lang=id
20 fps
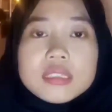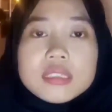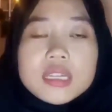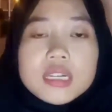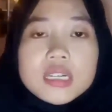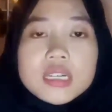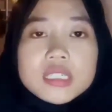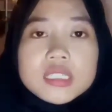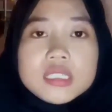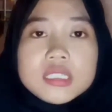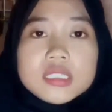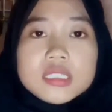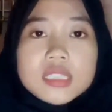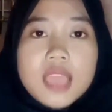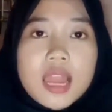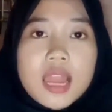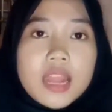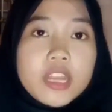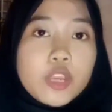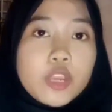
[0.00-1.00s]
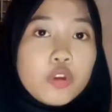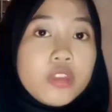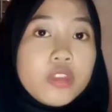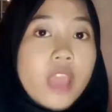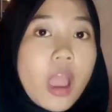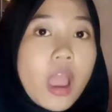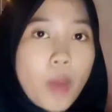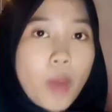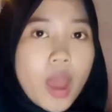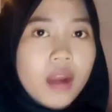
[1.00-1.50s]
e, kalian ikut di
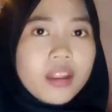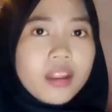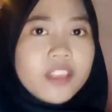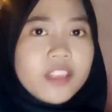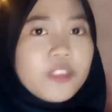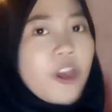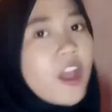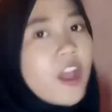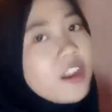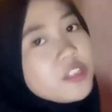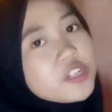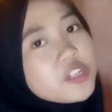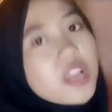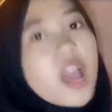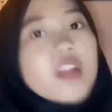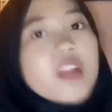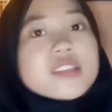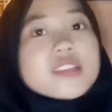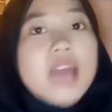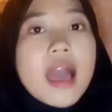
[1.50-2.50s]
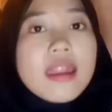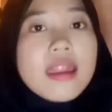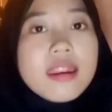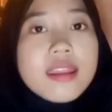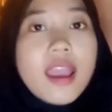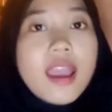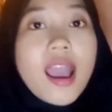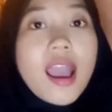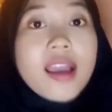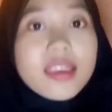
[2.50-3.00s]
awal so, kalian juga harus ada
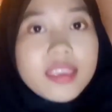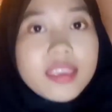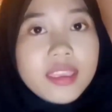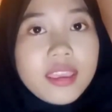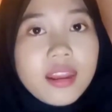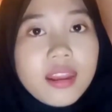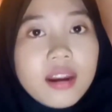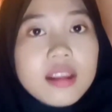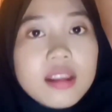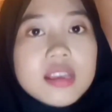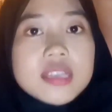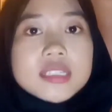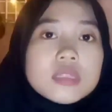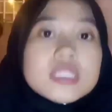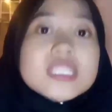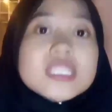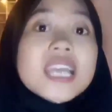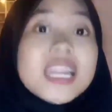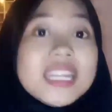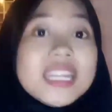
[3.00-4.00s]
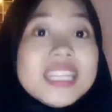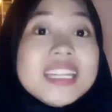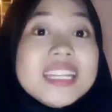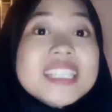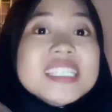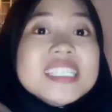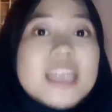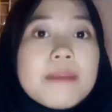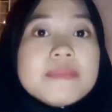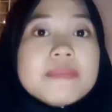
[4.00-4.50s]
di akhir jadi di
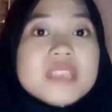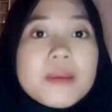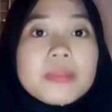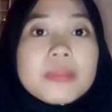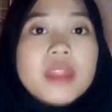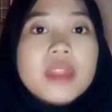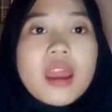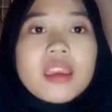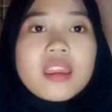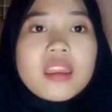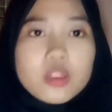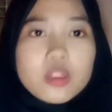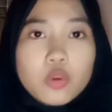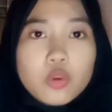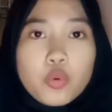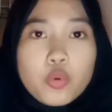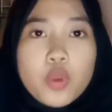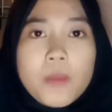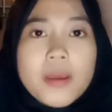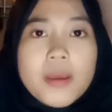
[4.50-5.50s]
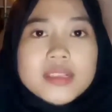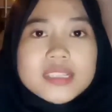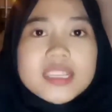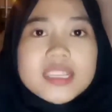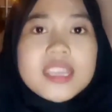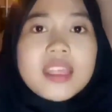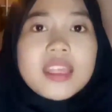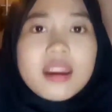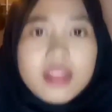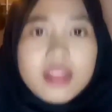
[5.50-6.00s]
jam-jam terakhir itu gue masih
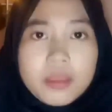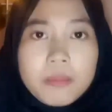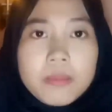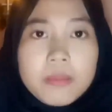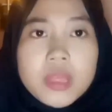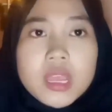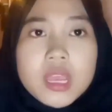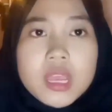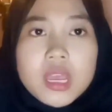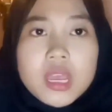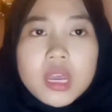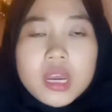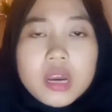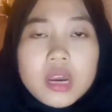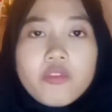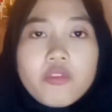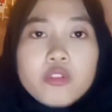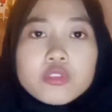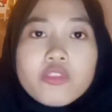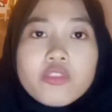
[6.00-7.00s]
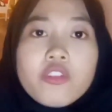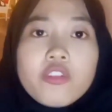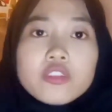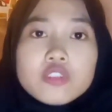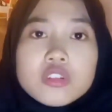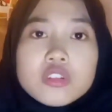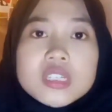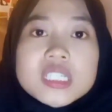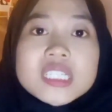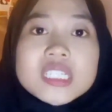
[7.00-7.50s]
ngirim e,
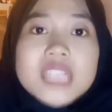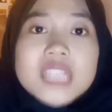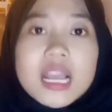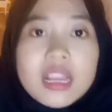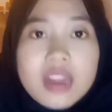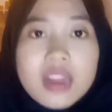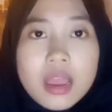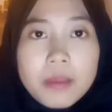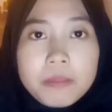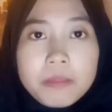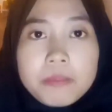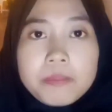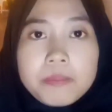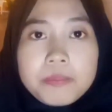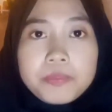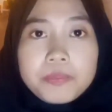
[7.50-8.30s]
foto-foto di Instagram